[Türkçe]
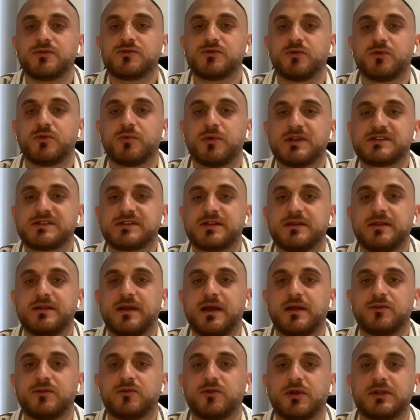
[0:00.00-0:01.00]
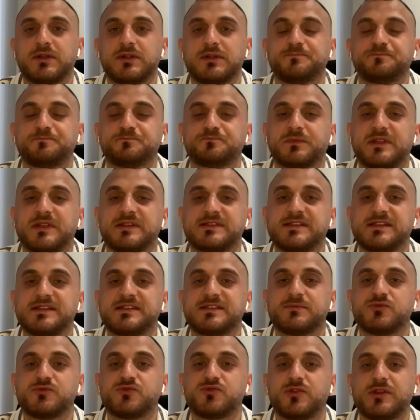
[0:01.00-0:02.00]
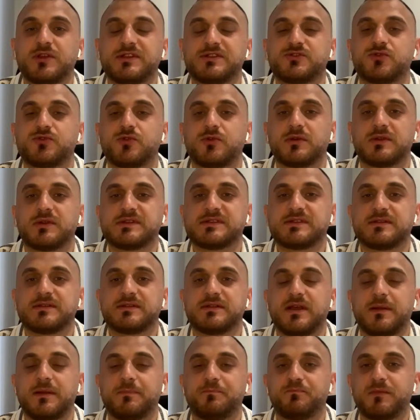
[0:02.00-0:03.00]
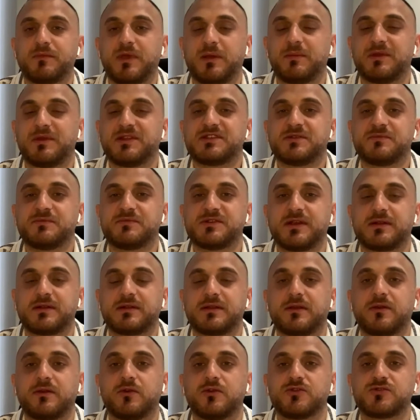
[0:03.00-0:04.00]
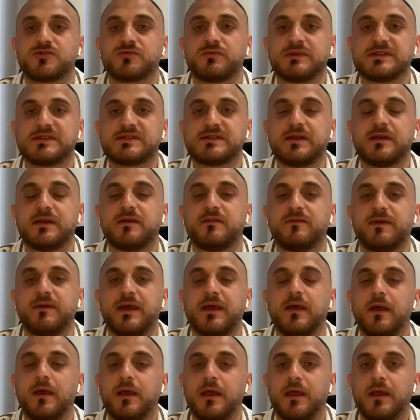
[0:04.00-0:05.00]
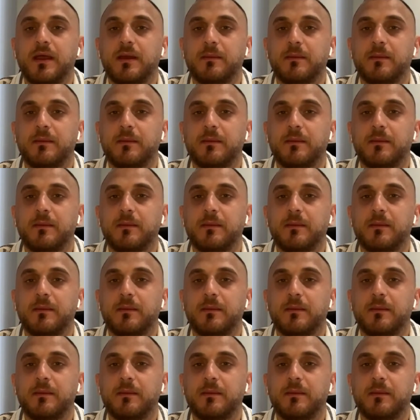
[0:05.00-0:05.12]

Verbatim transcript: Cumhurbaşkanı Erdoğan'ın seçim süreci sonrasında Mehmet Şimşek'le görüşmesi ve